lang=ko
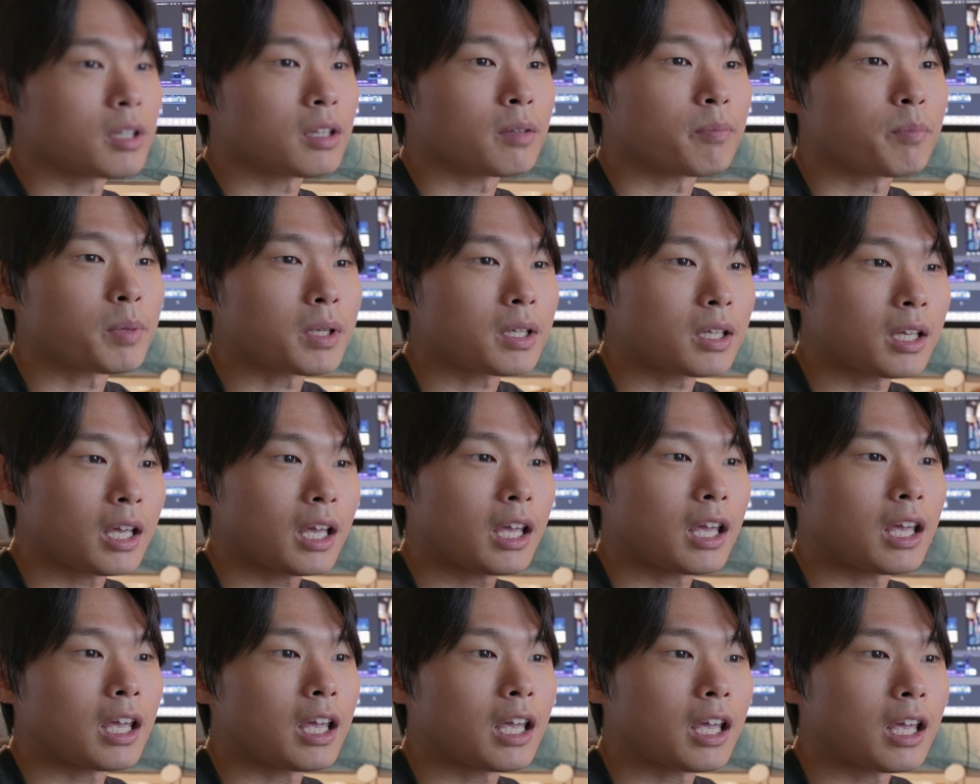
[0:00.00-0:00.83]
때
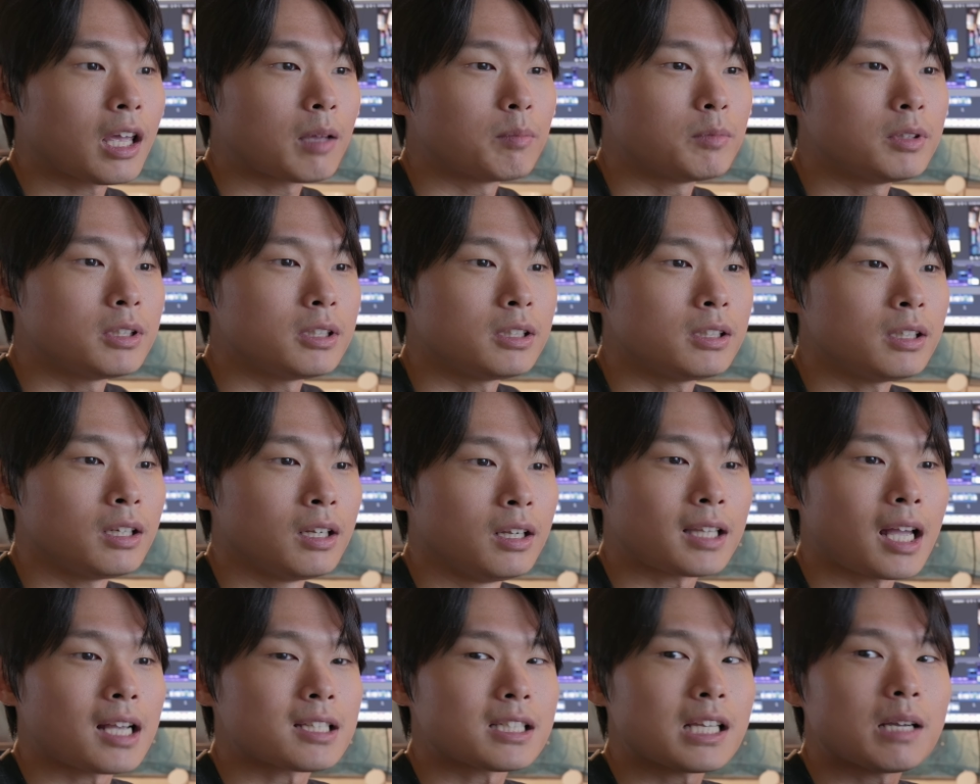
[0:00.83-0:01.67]
삐캠을
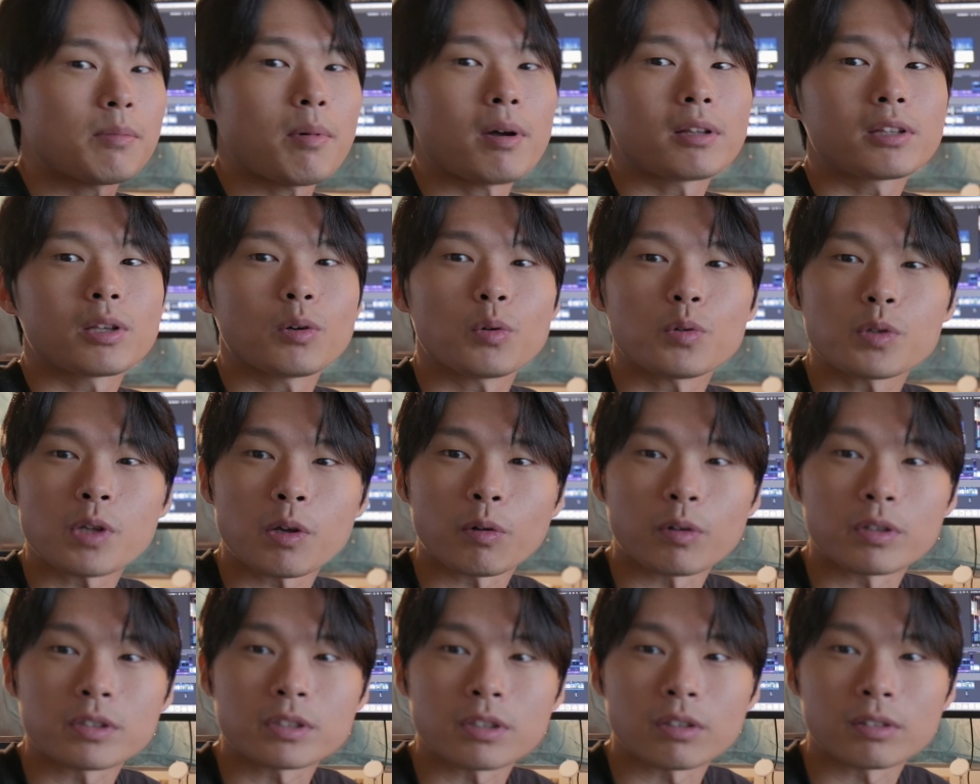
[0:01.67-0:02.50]
타사 바디로
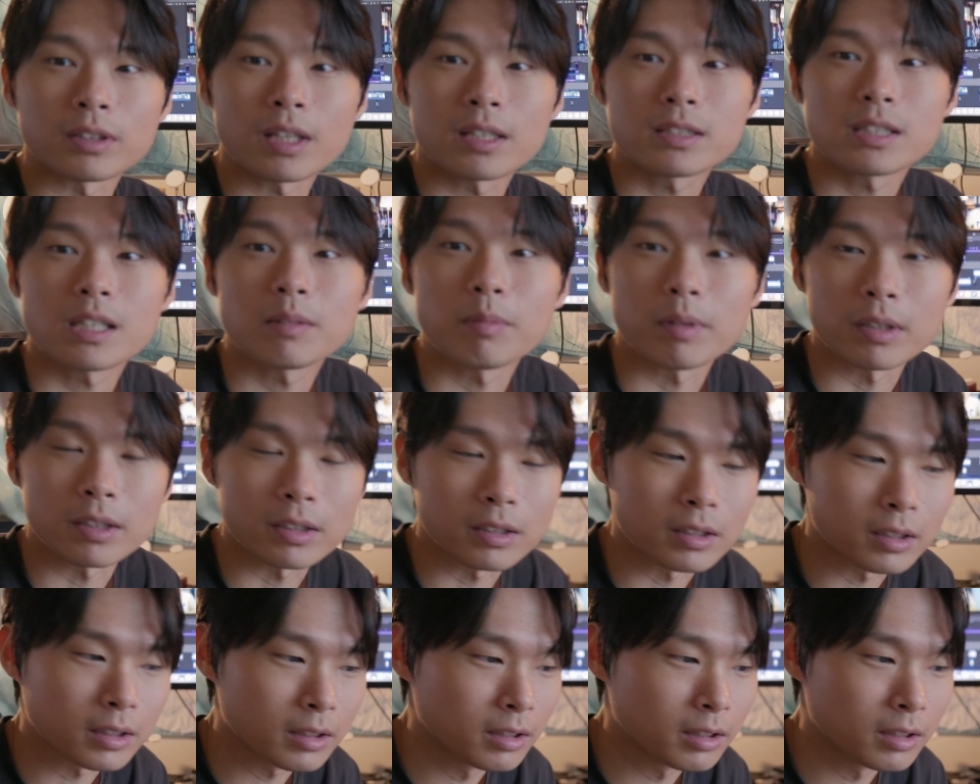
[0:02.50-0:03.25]
사용했어요 타사 바디